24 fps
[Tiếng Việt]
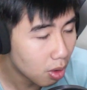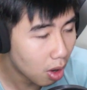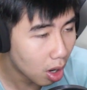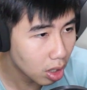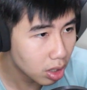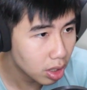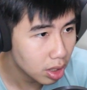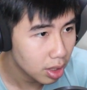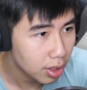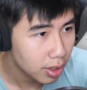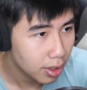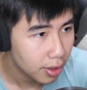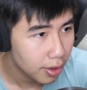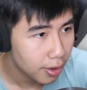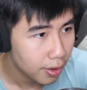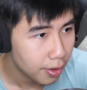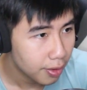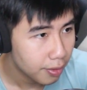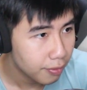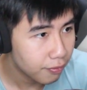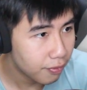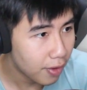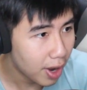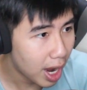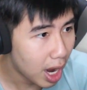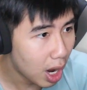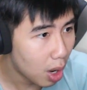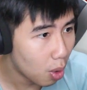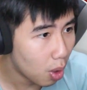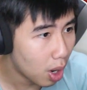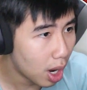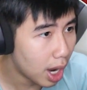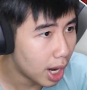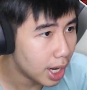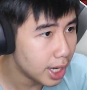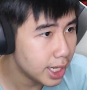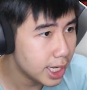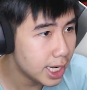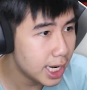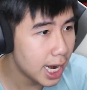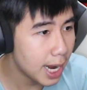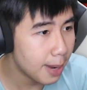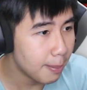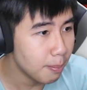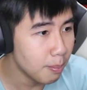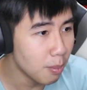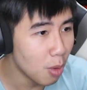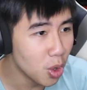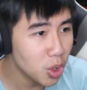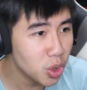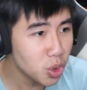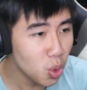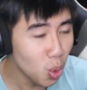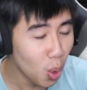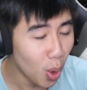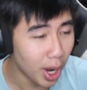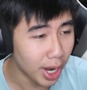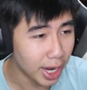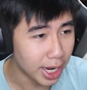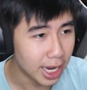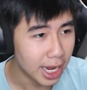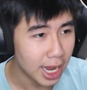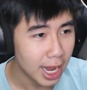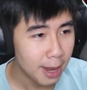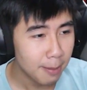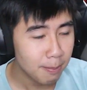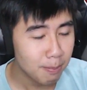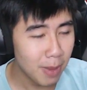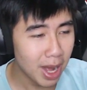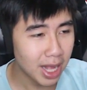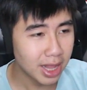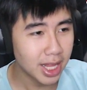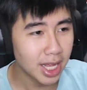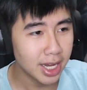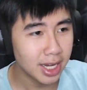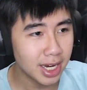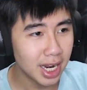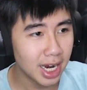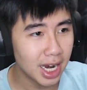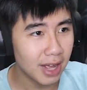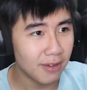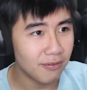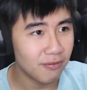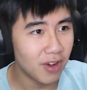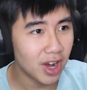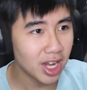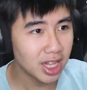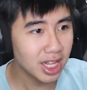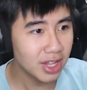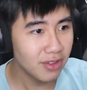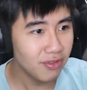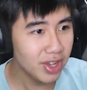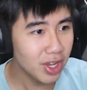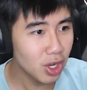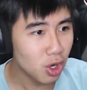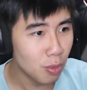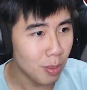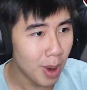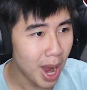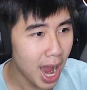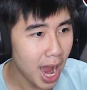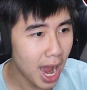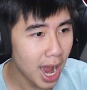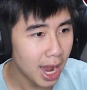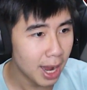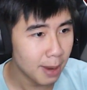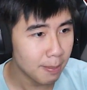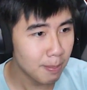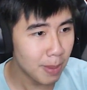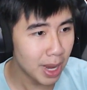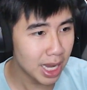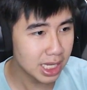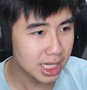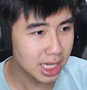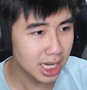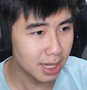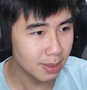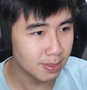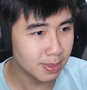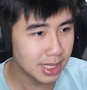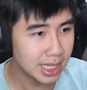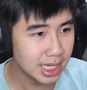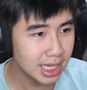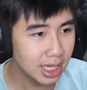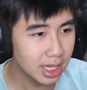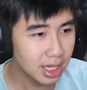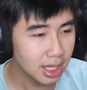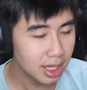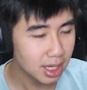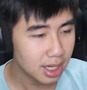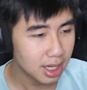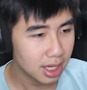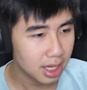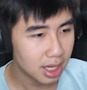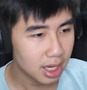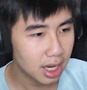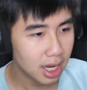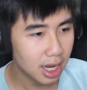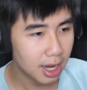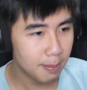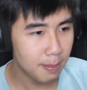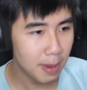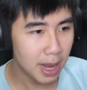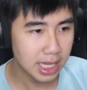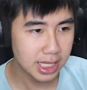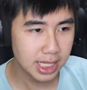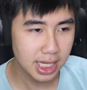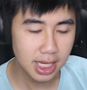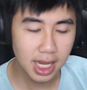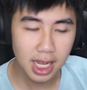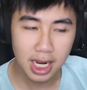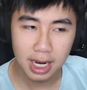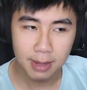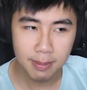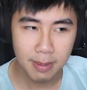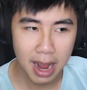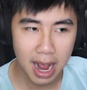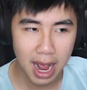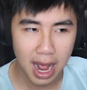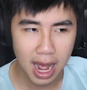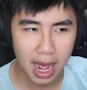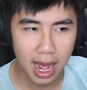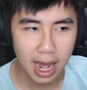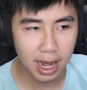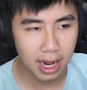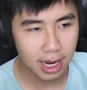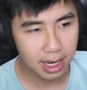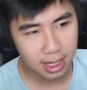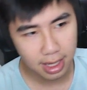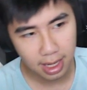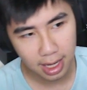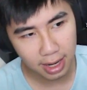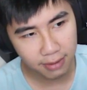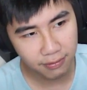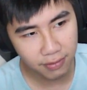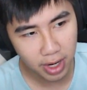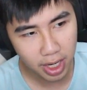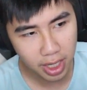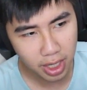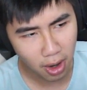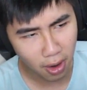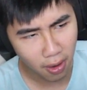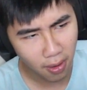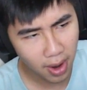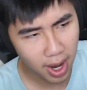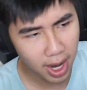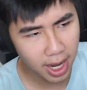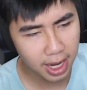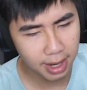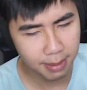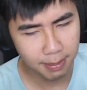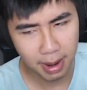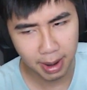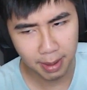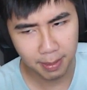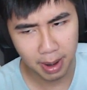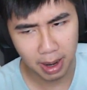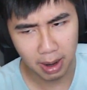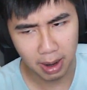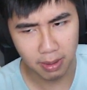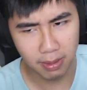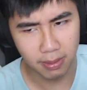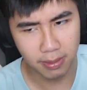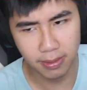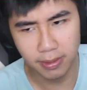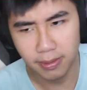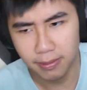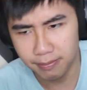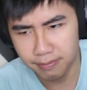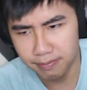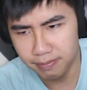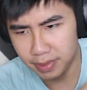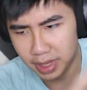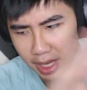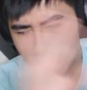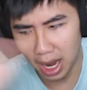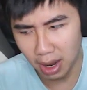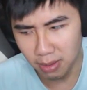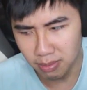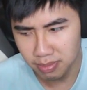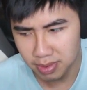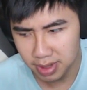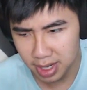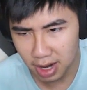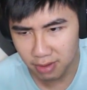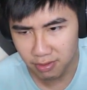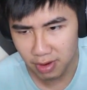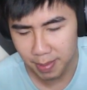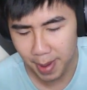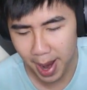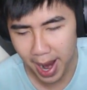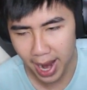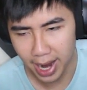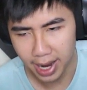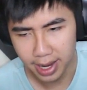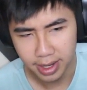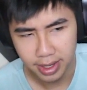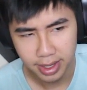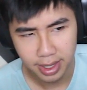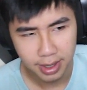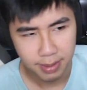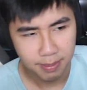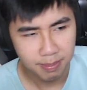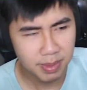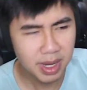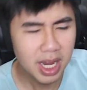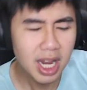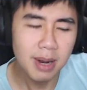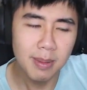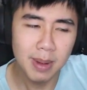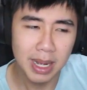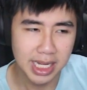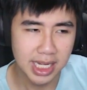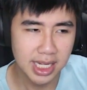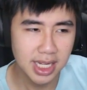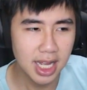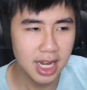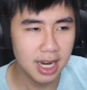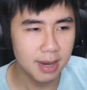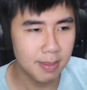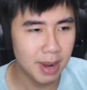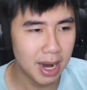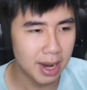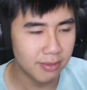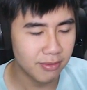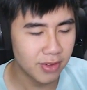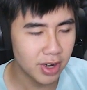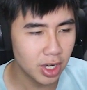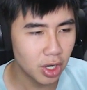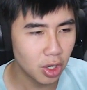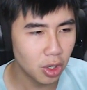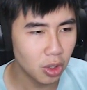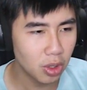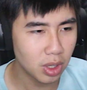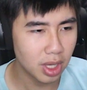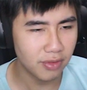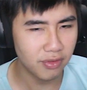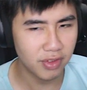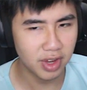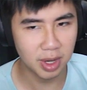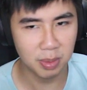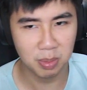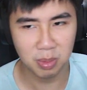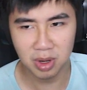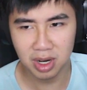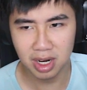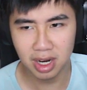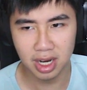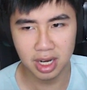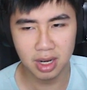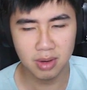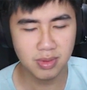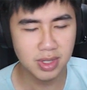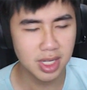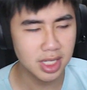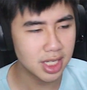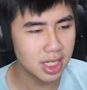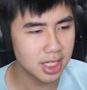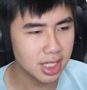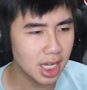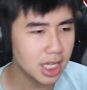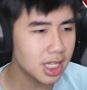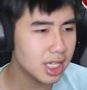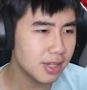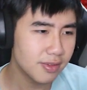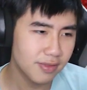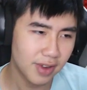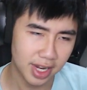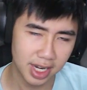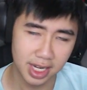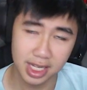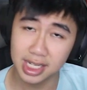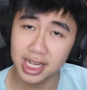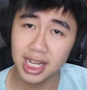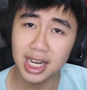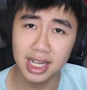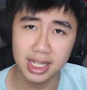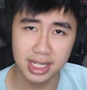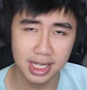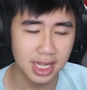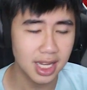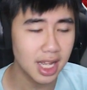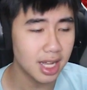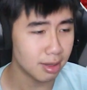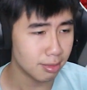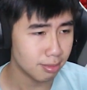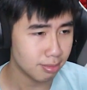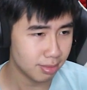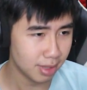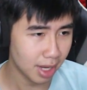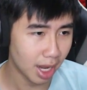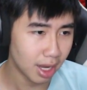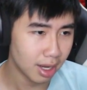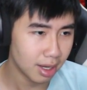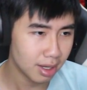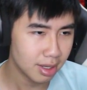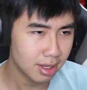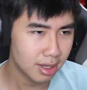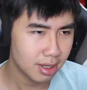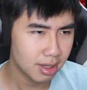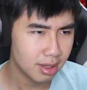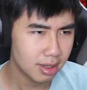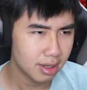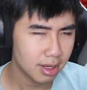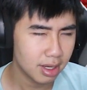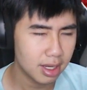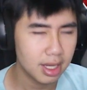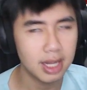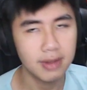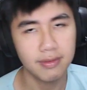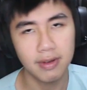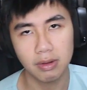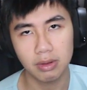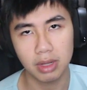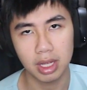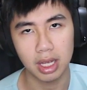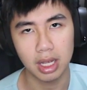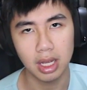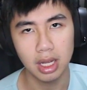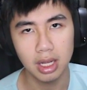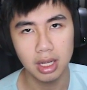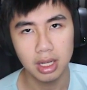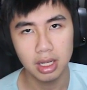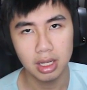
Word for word: oh god vào uh, năm 4 tuổi bà Tân đã làm vỡ tivi của bà, bà sẽ làm gì? à, bà sẽ nhận là bà làm vỡ nó hay là bà bảo không không phải bà mình nghĩ là bà sẽ nhận là bà làm vỡ nó thôi tại vì là một người nông dân chân chất như vậy thì chắc là sẽ nhận nhở hy vọng thế